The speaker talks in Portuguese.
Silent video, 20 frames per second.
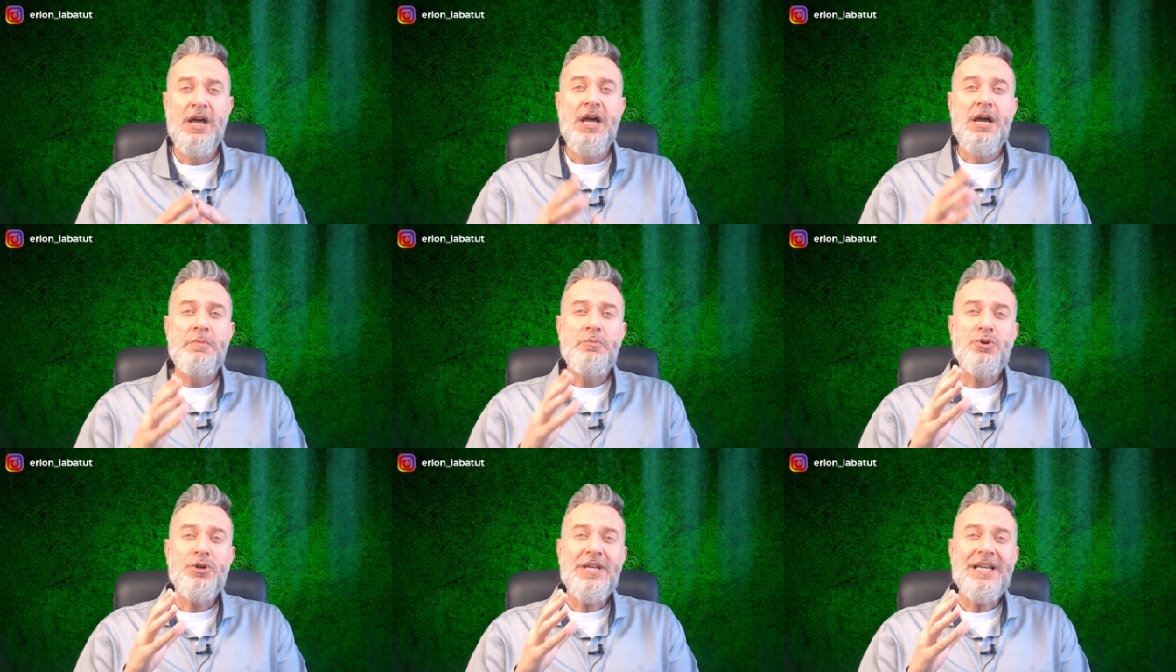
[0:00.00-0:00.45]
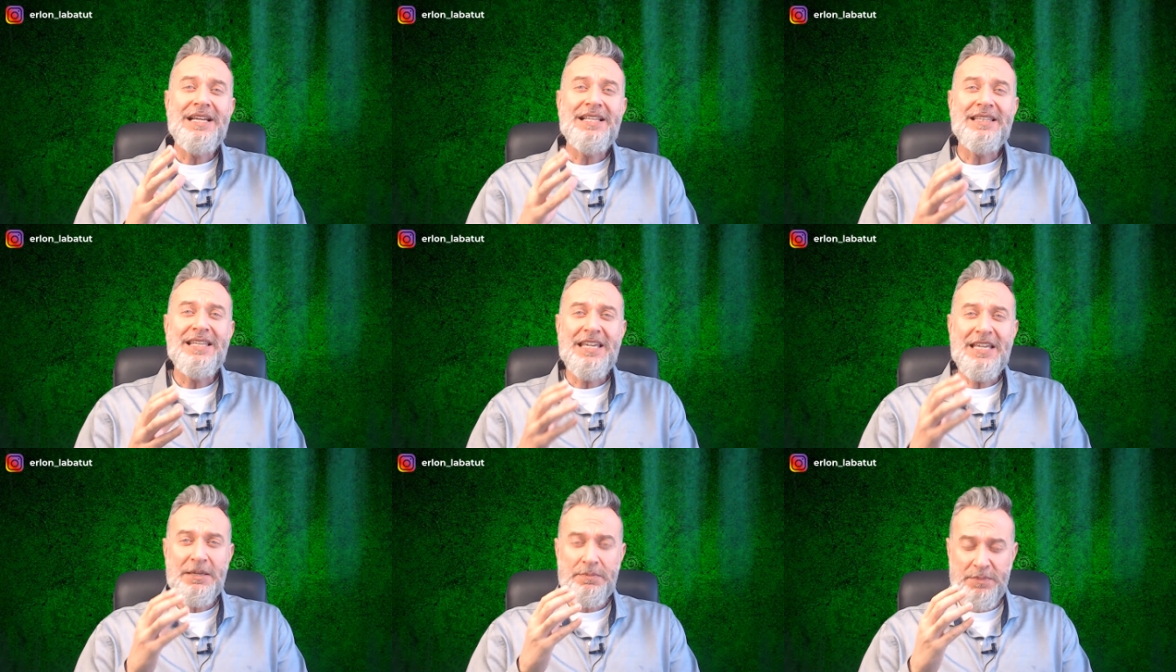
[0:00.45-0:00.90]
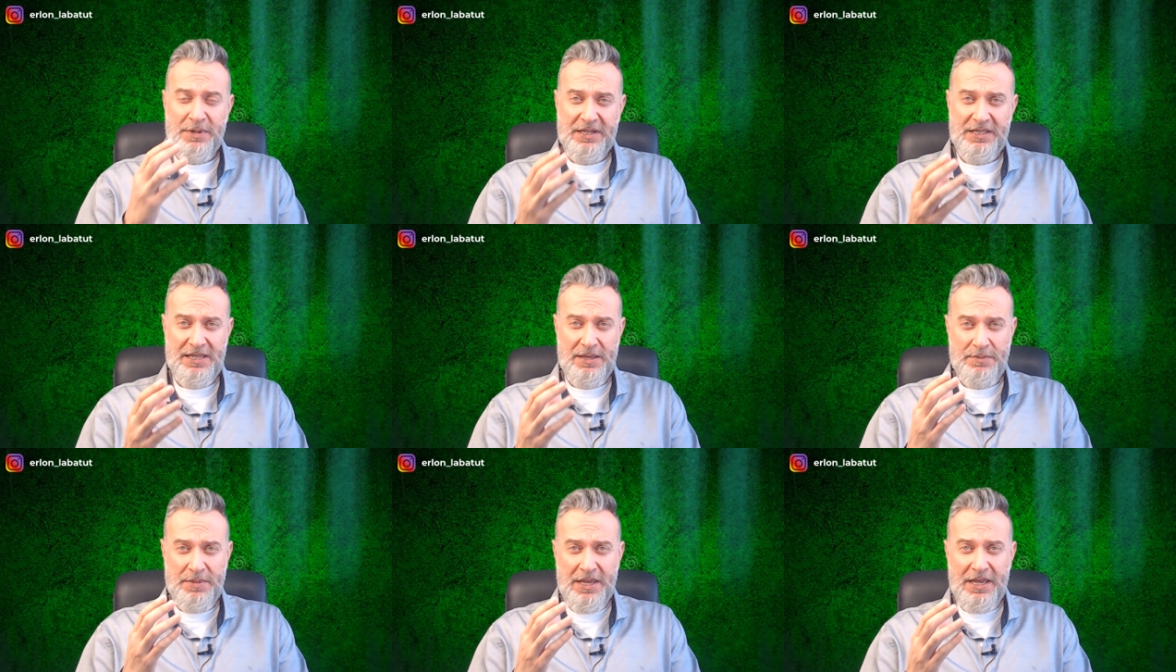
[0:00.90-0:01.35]
Porque ele tem que
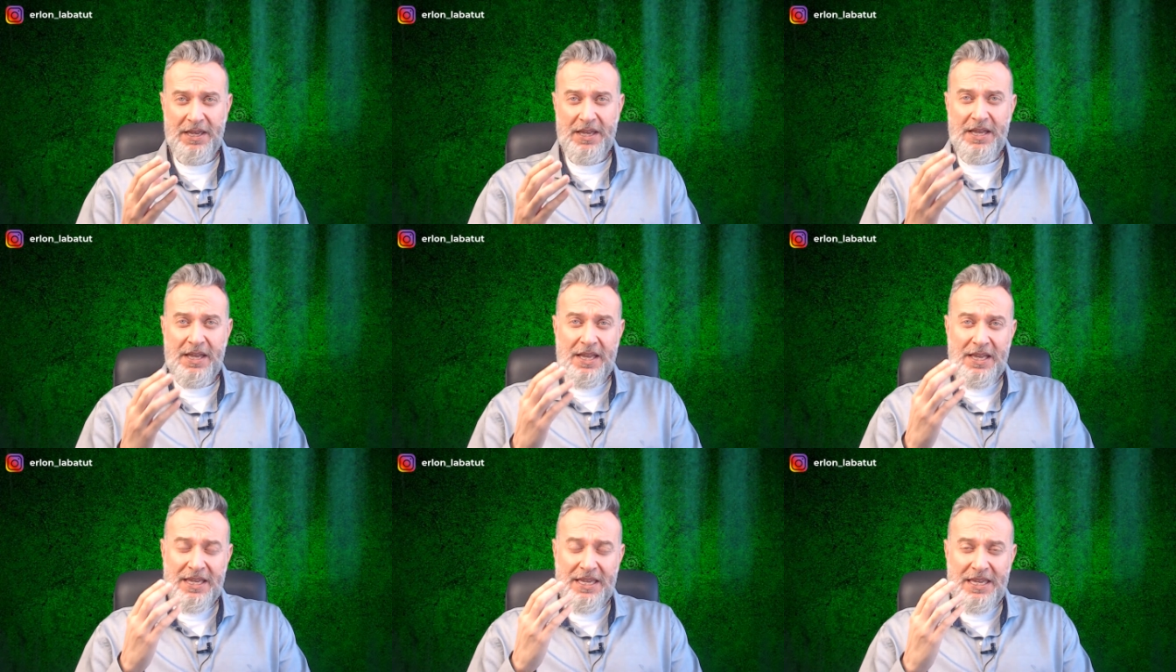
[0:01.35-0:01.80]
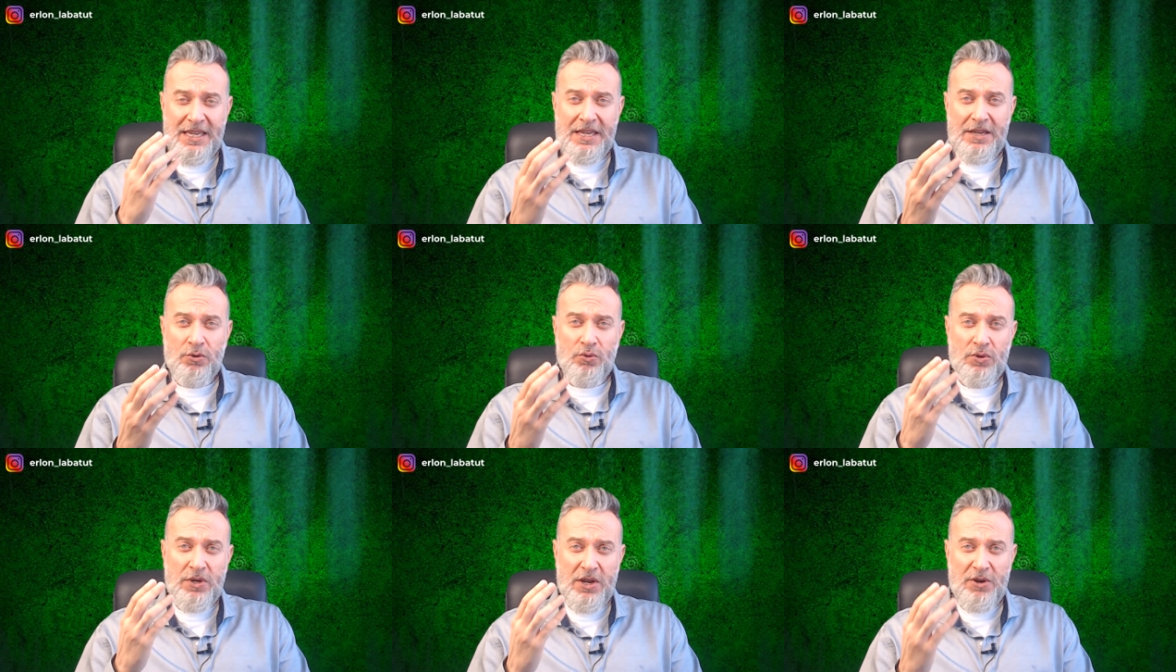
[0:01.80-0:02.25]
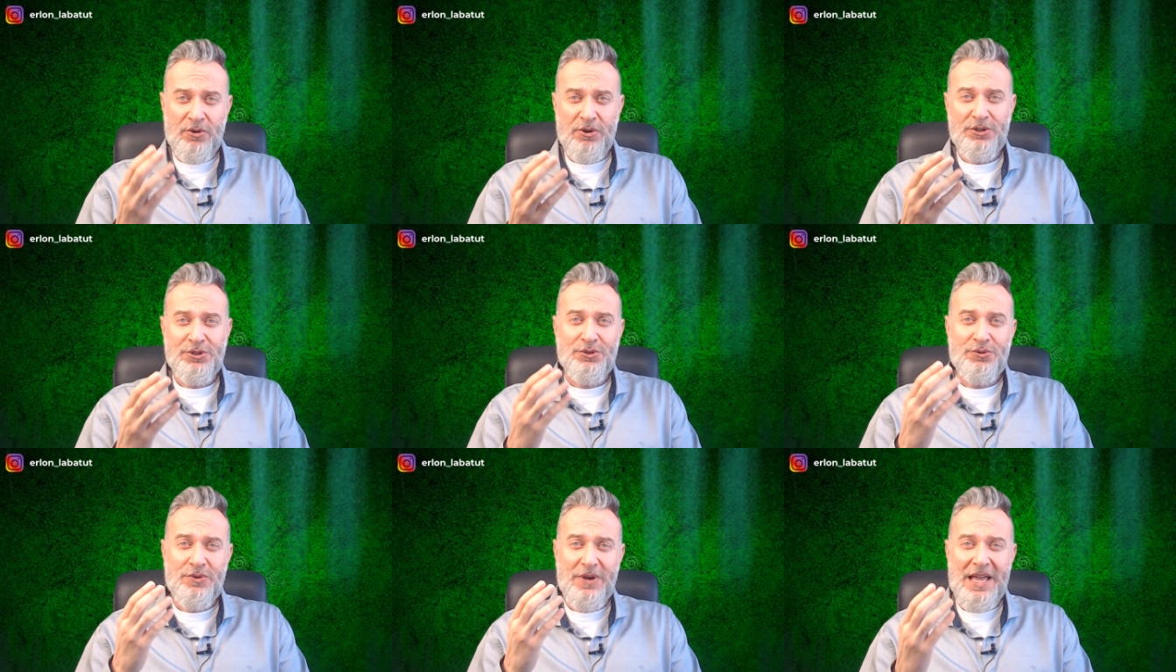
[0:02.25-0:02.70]
perceber que o
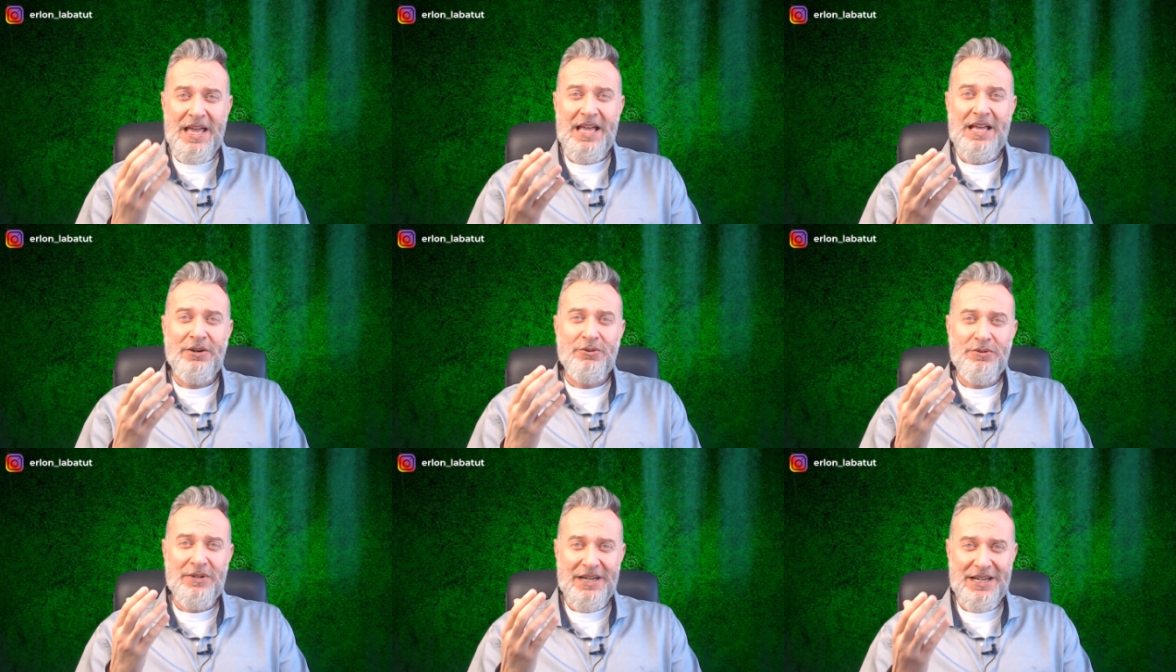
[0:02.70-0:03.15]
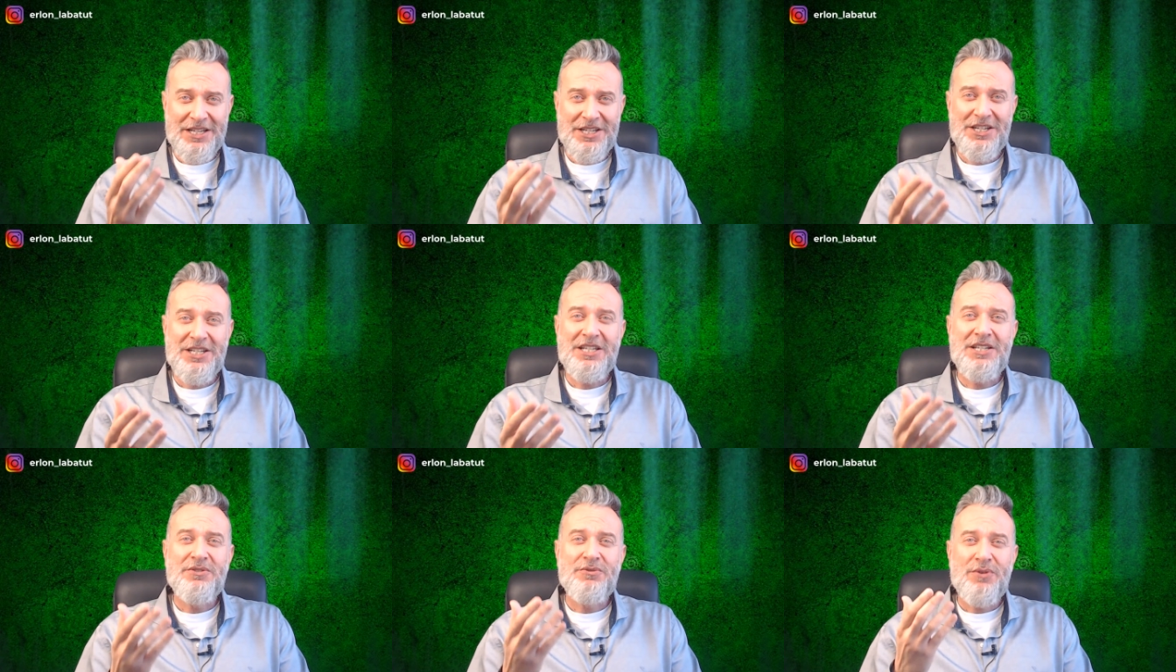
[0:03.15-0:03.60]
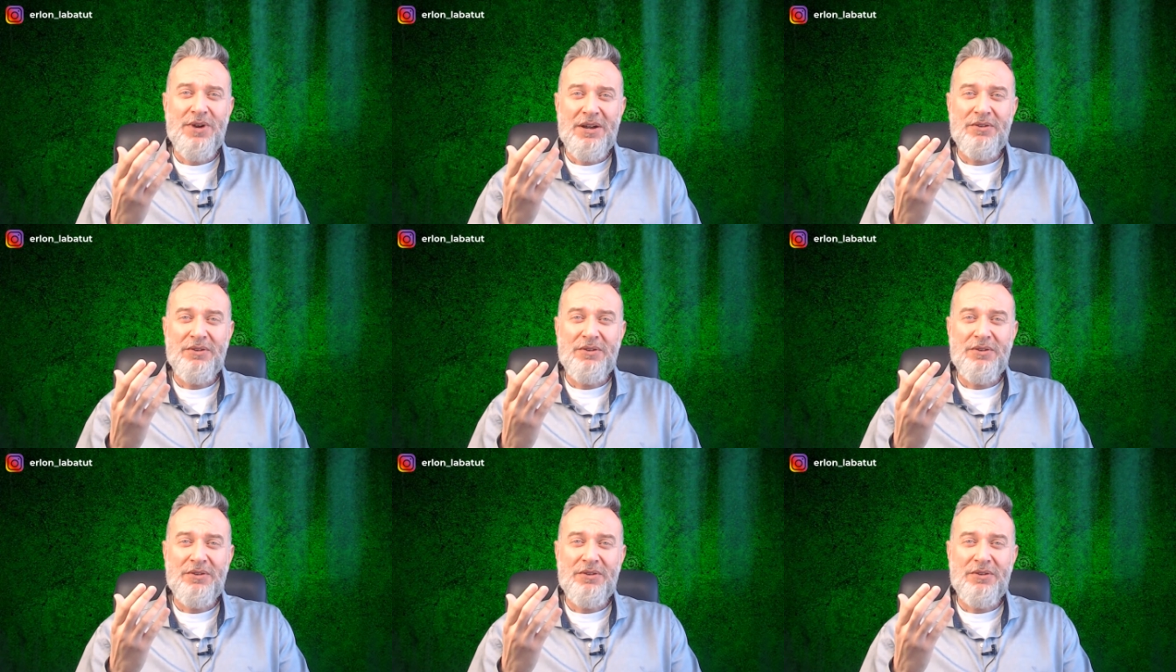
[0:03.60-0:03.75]
negócio é lucrativo,